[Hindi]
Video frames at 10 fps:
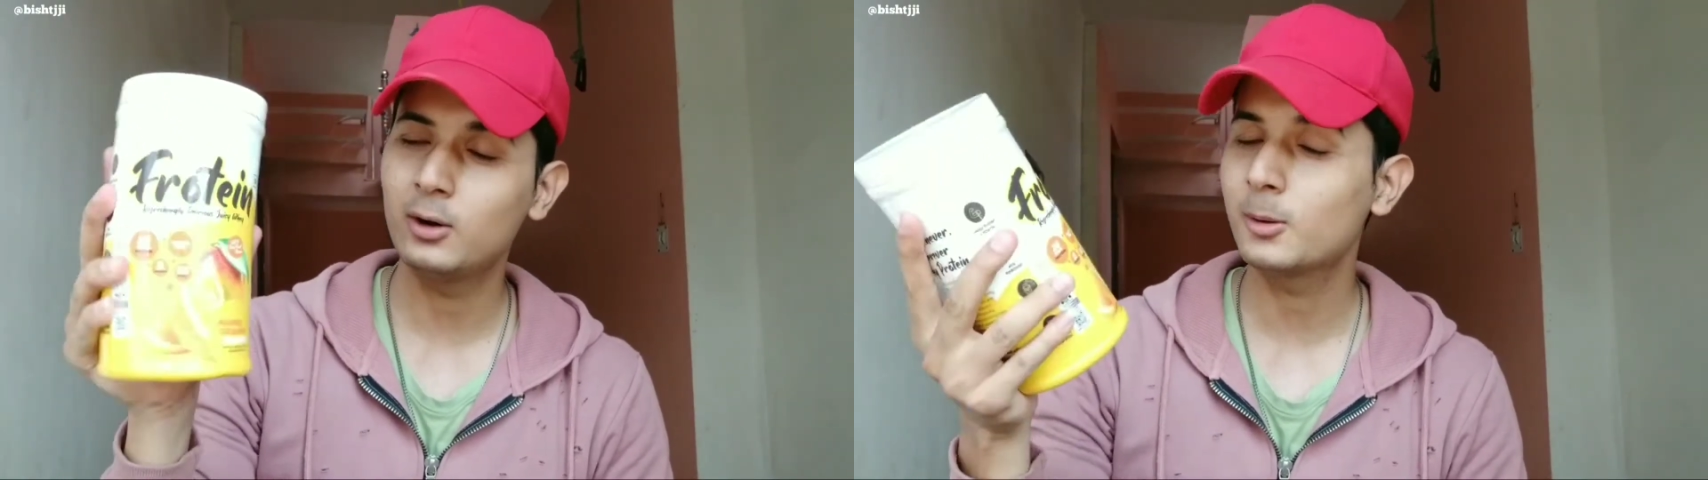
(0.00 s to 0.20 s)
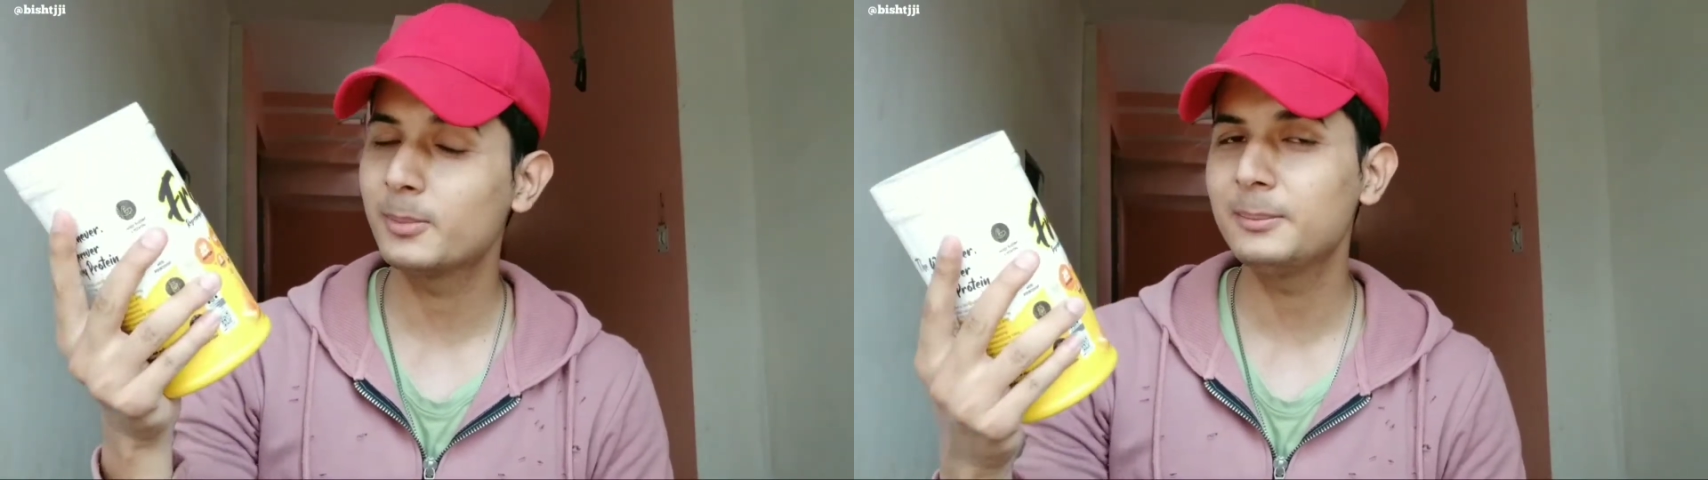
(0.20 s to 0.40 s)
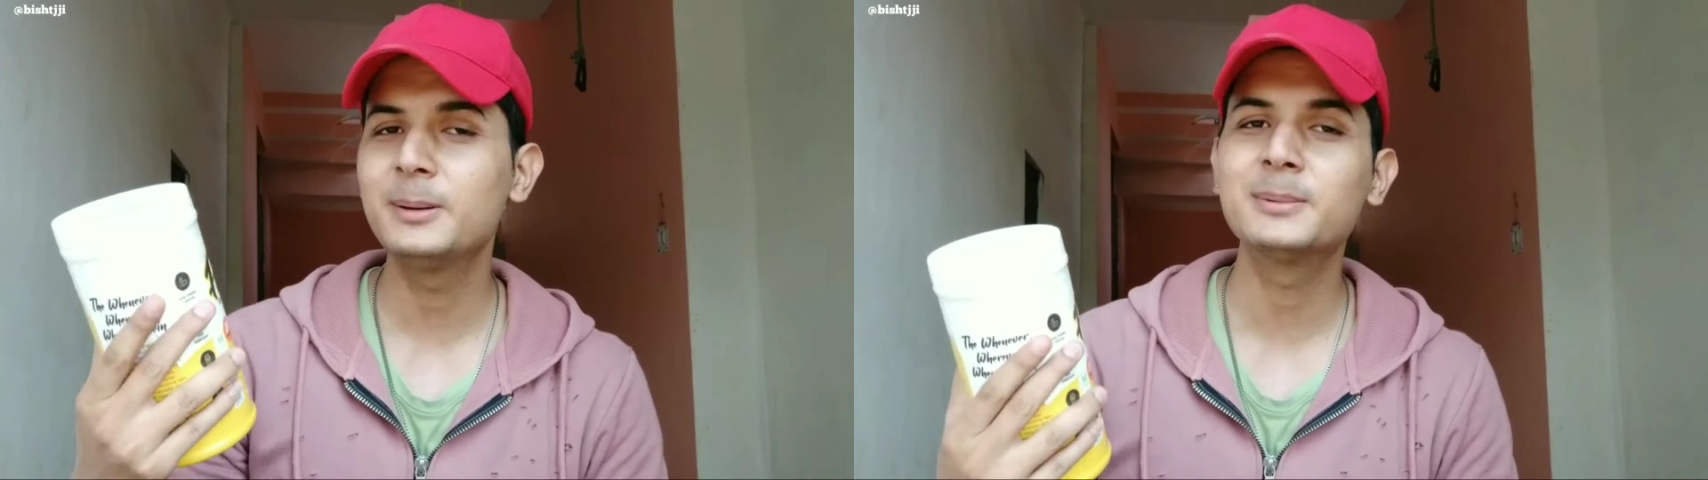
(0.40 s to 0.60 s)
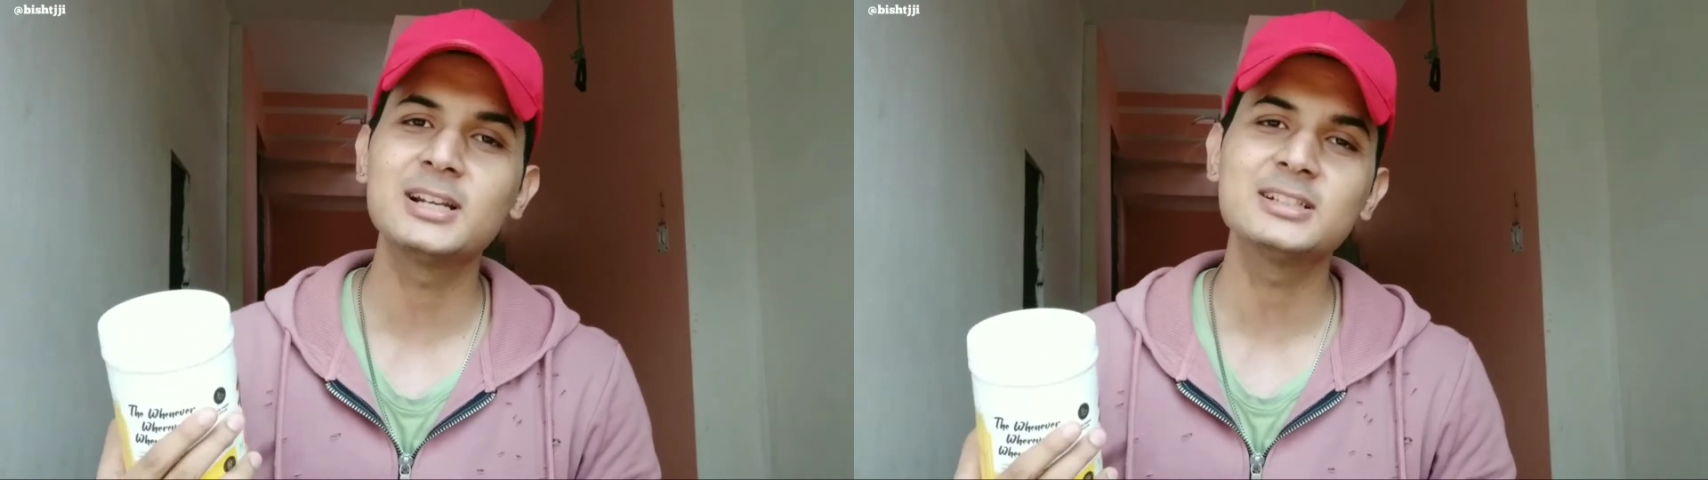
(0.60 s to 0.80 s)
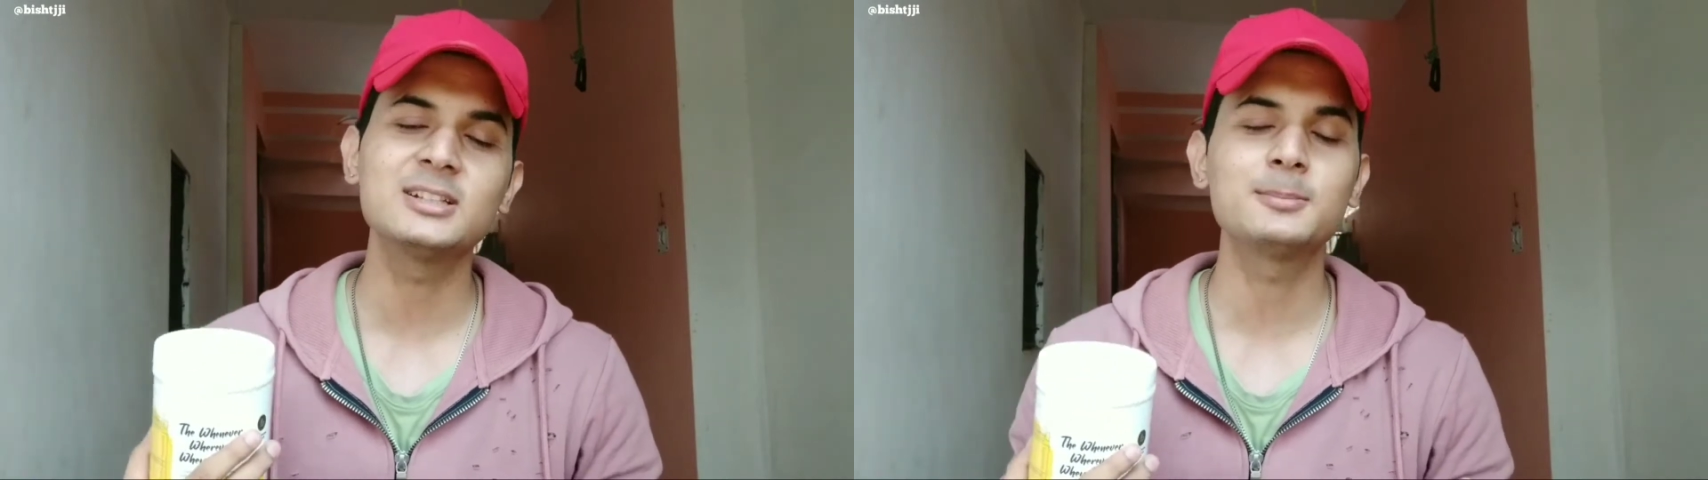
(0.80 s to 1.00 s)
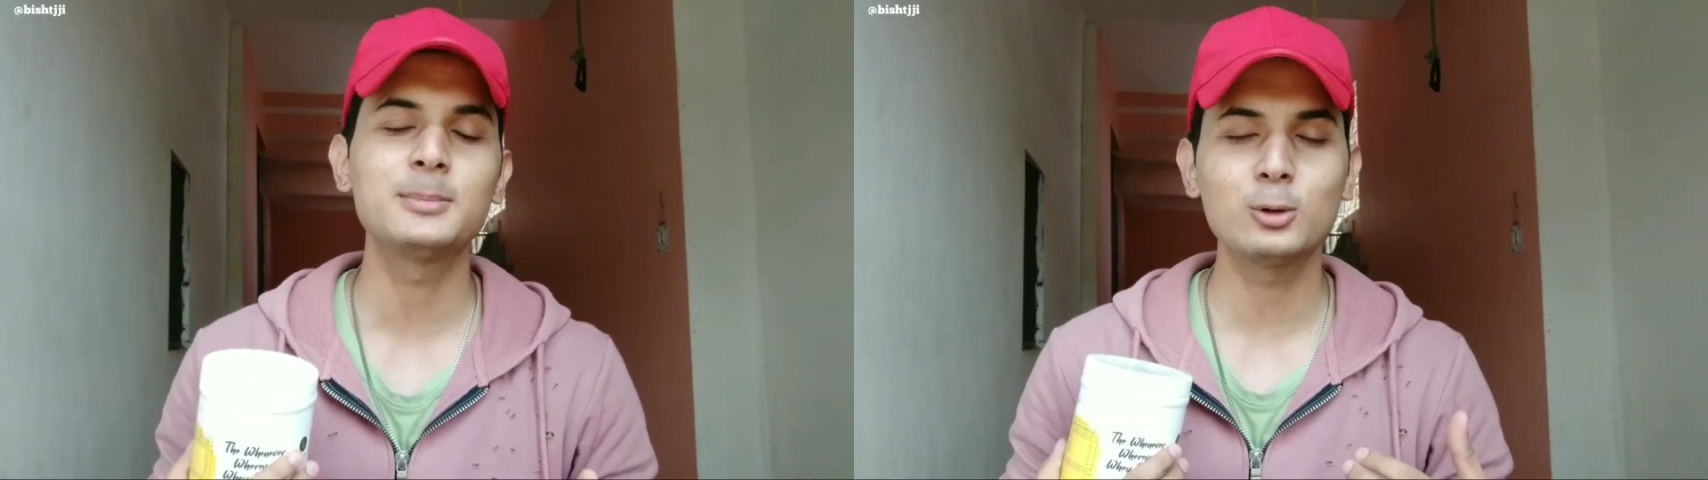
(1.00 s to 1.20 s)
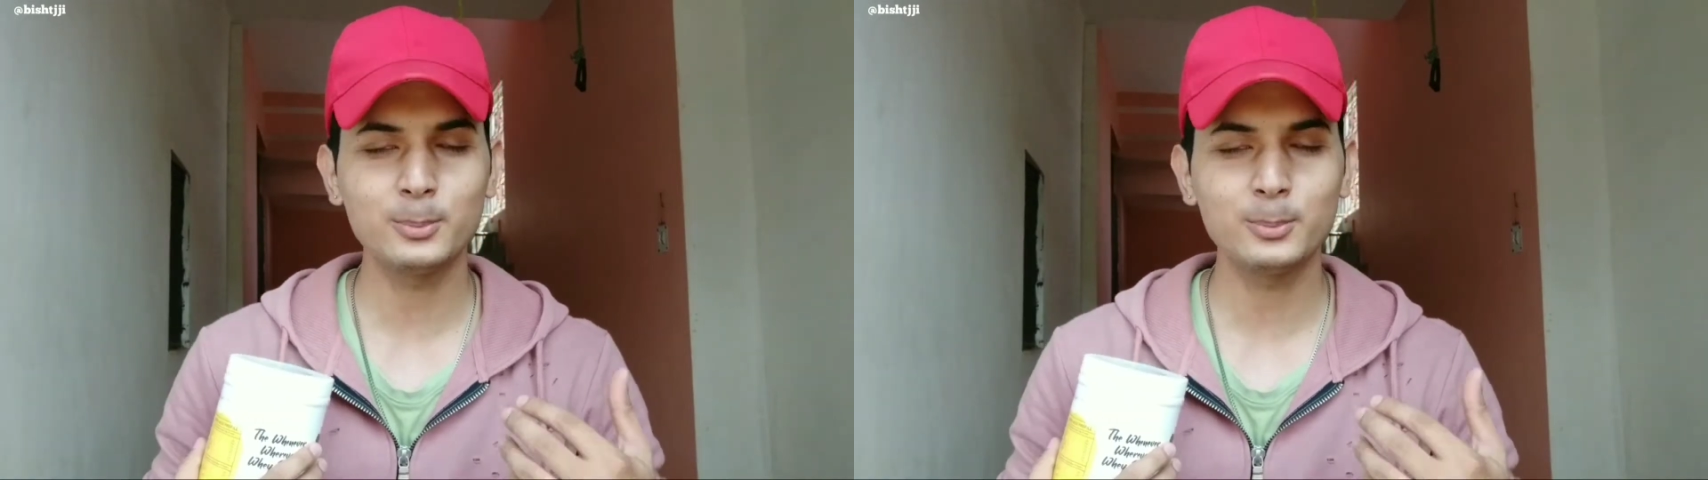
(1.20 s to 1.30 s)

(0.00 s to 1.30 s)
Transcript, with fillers: और मैंने बिग मसल के साथ मेरे को